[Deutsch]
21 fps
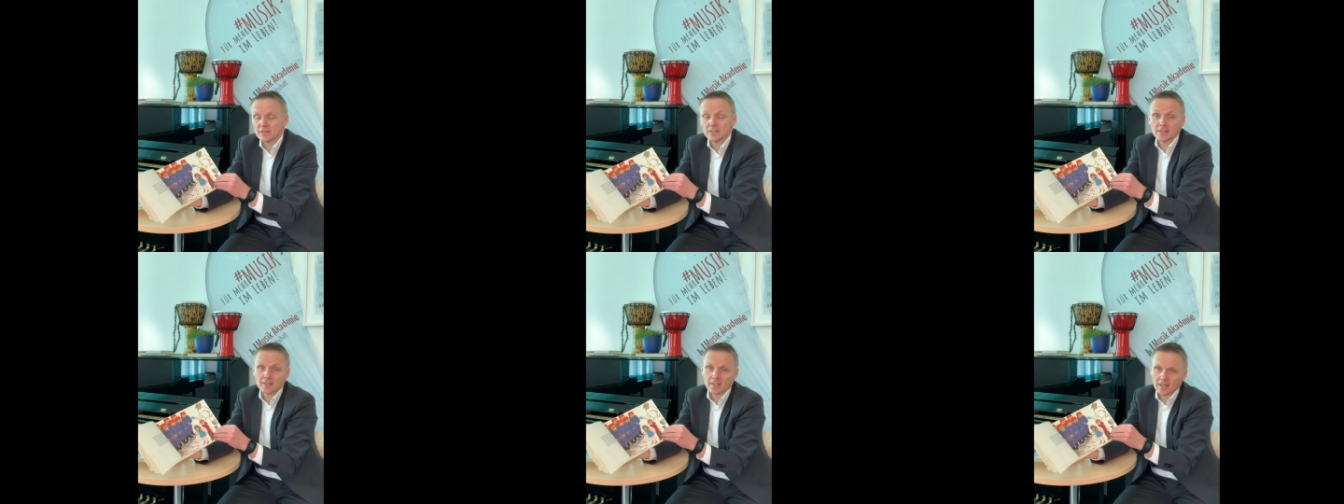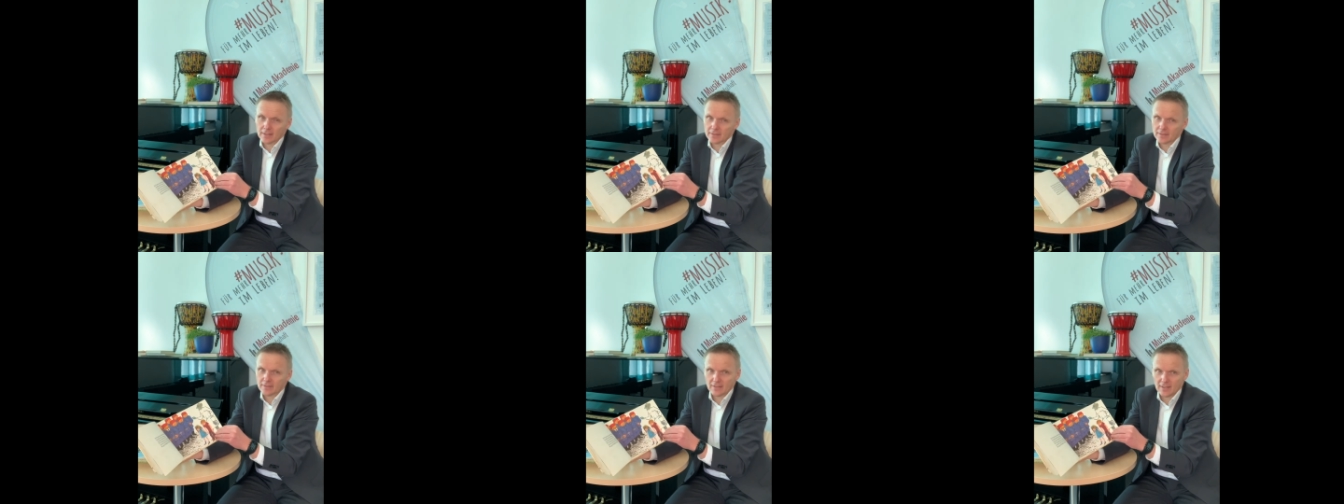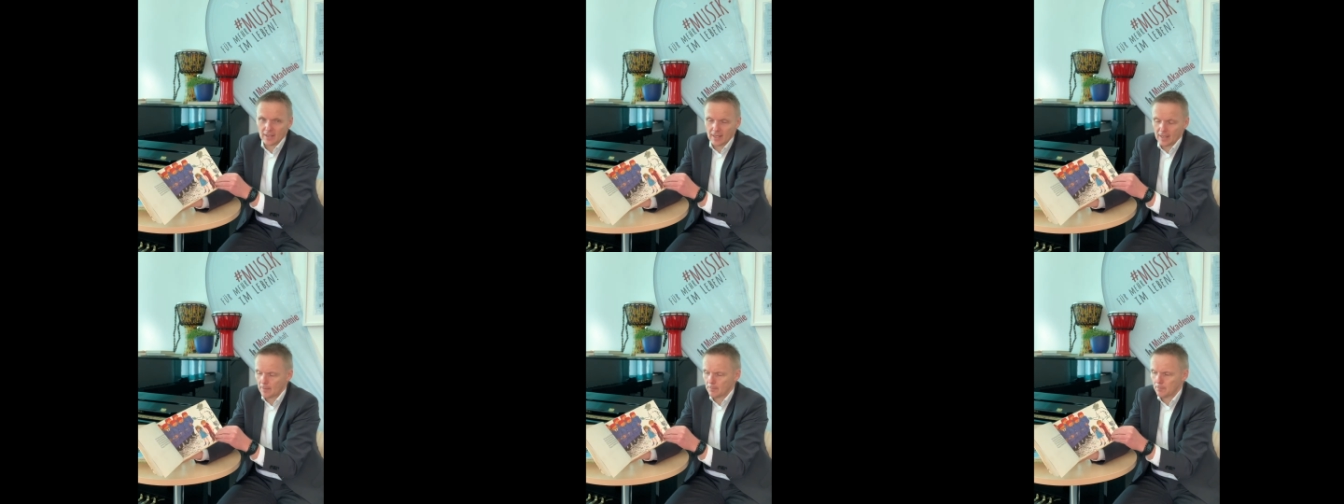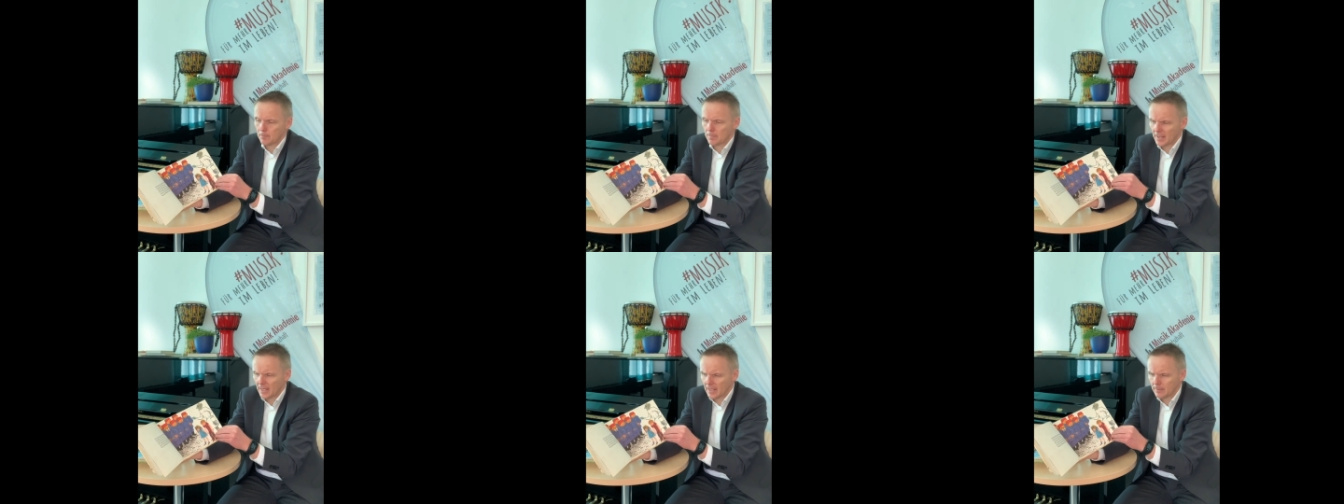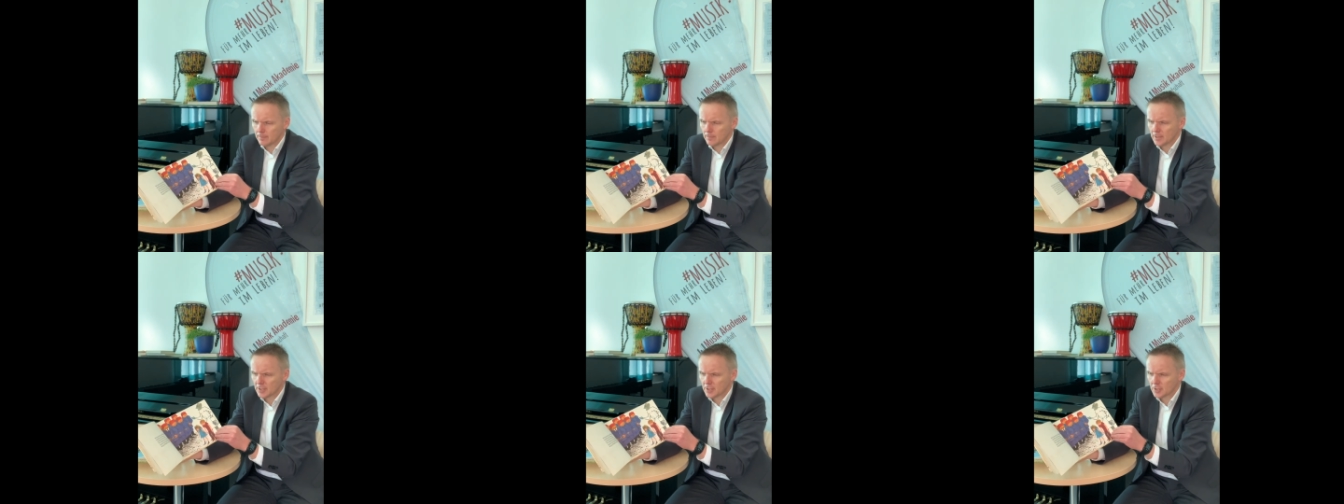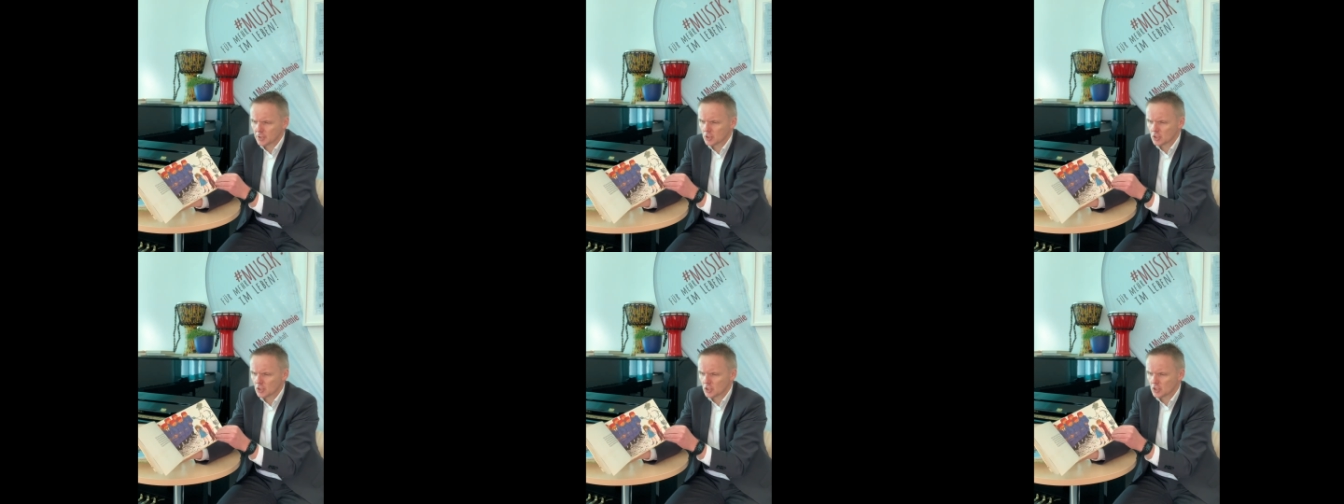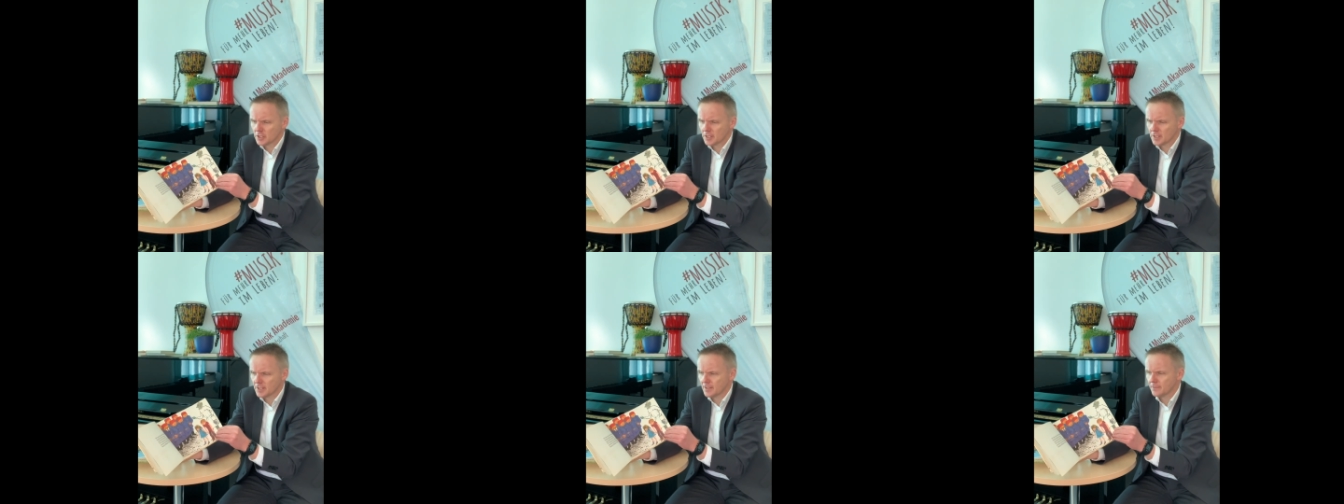die ganz erbärmlich
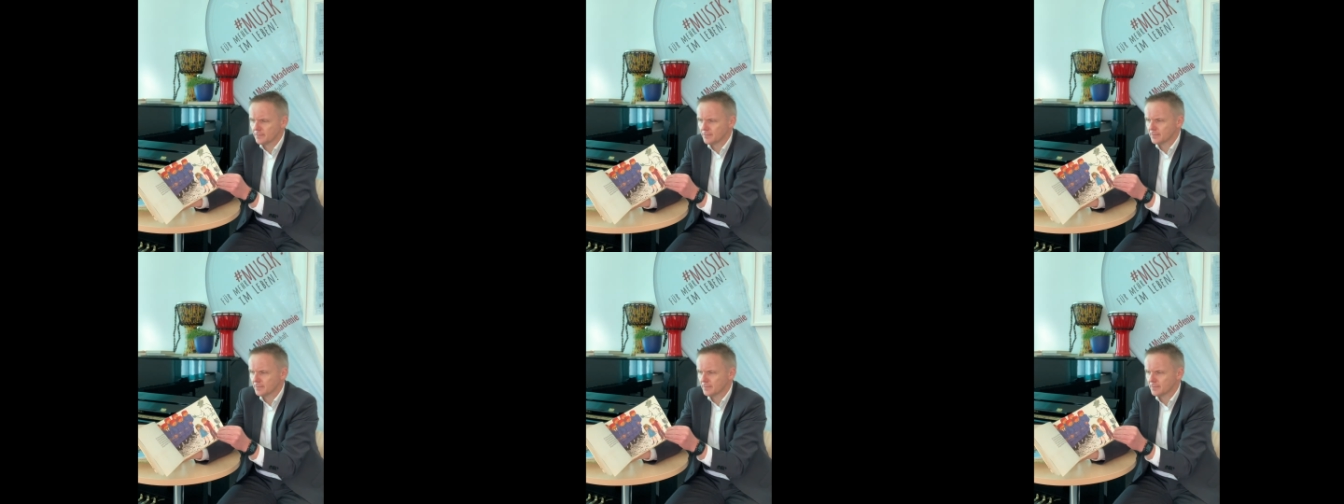schliefen.